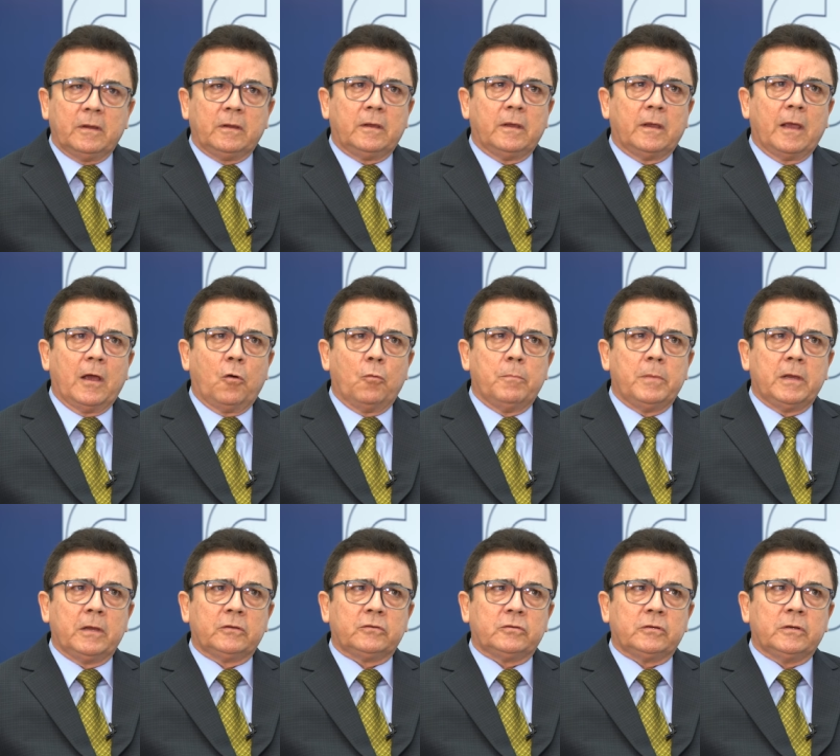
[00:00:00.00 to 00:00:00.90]
que
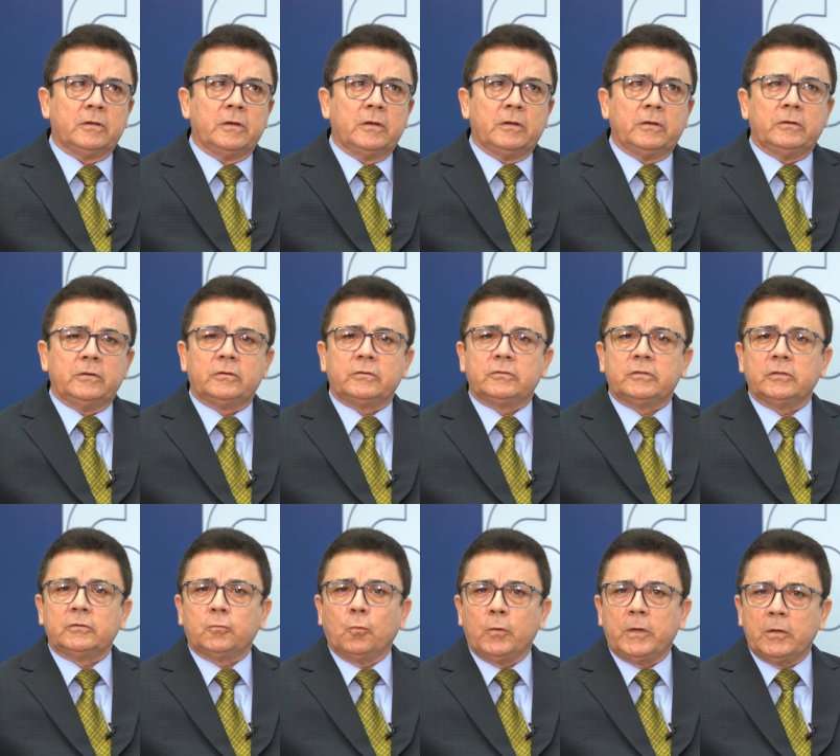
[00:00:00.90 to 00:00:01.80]
realmente
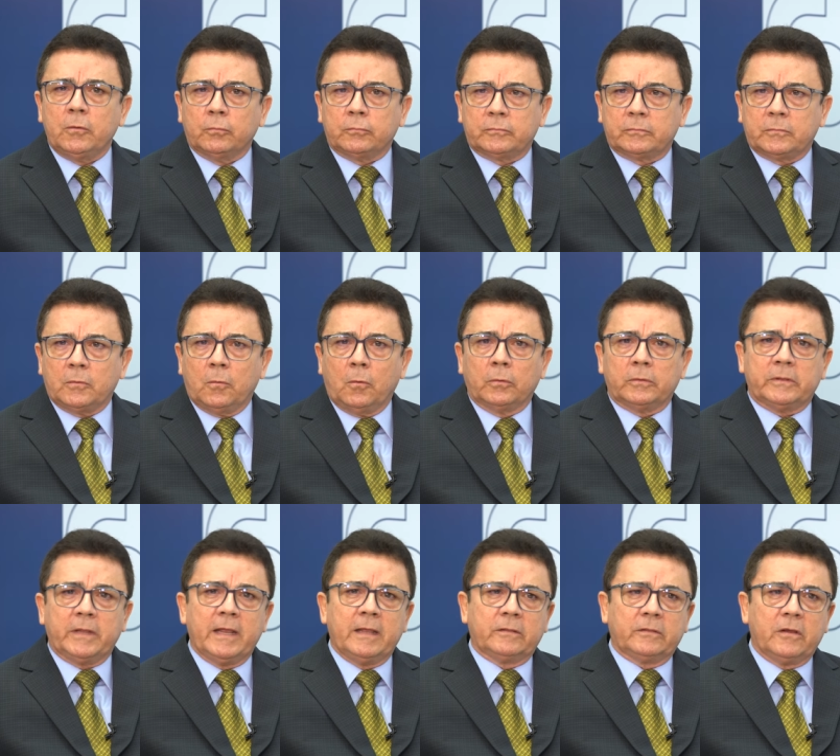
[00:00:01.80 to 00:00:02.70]
instituiu ou
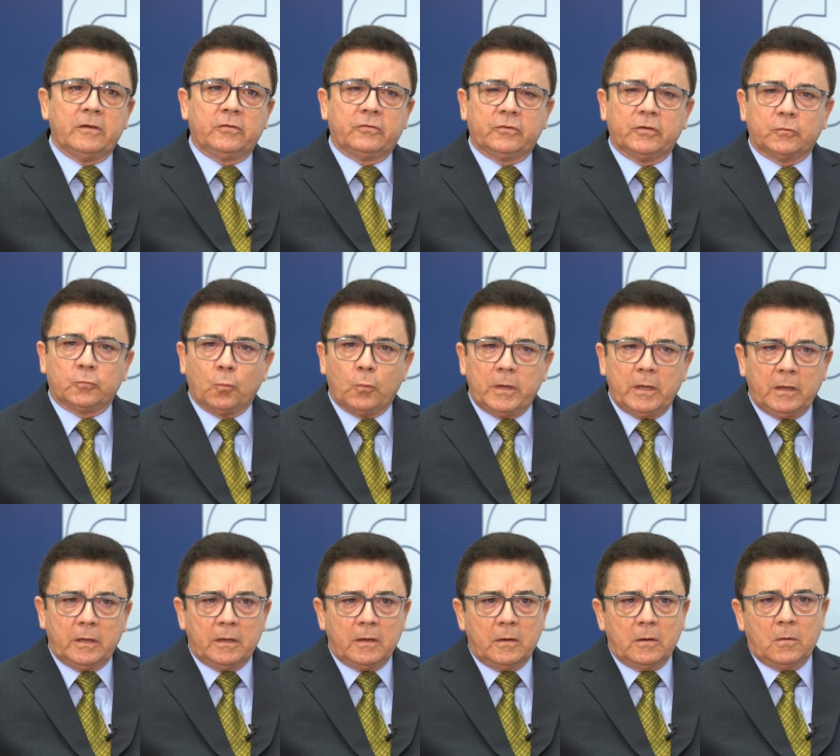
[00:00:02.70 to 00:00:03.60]
tenta
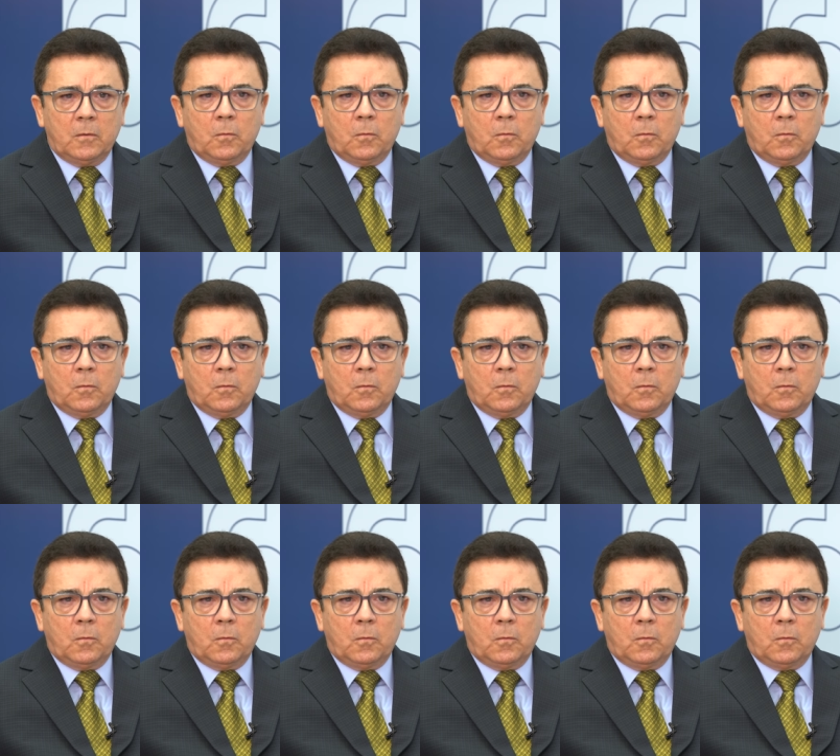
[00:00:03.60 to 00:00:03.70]
instituir